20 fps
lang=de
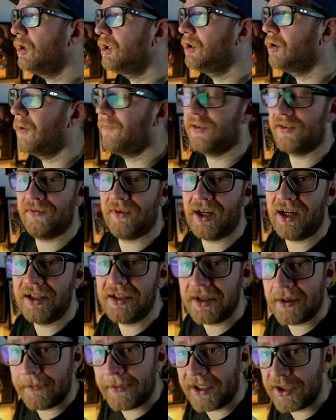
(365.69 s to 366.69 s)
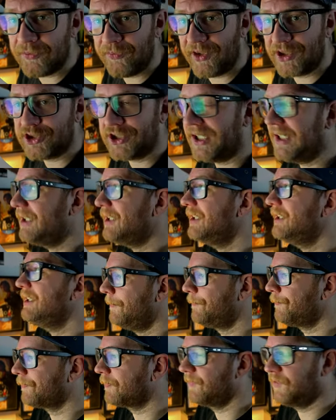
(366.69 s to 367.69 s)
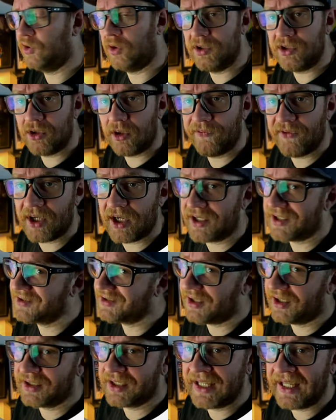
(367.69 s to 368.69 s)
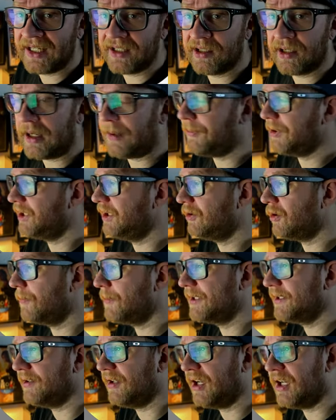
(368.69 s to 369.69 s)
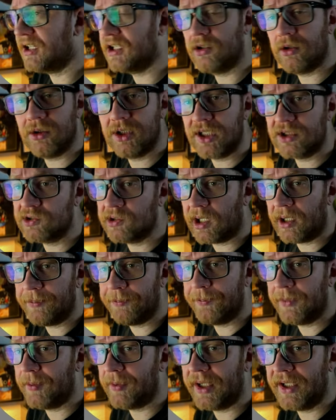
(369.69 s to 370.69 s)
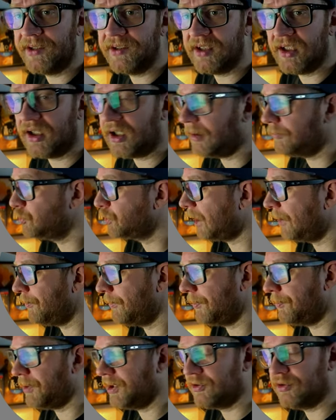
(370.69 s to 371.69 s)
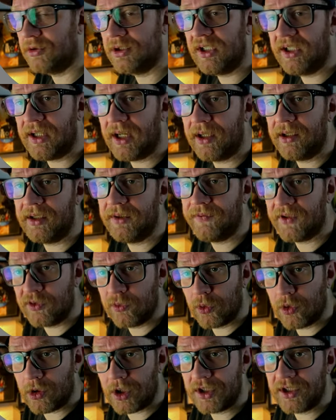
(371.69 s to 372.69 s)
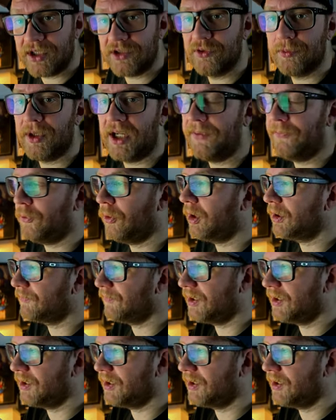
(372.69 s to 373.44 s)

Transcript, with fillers: Ich hoffe, es war einigermaßen verständlich. Sollten noch Fragen sein, gerne ab in die Kommentare oder schreibt mir bei Instagram, schreibt mich persönlich an. Ich versuche euch dazu beantworten.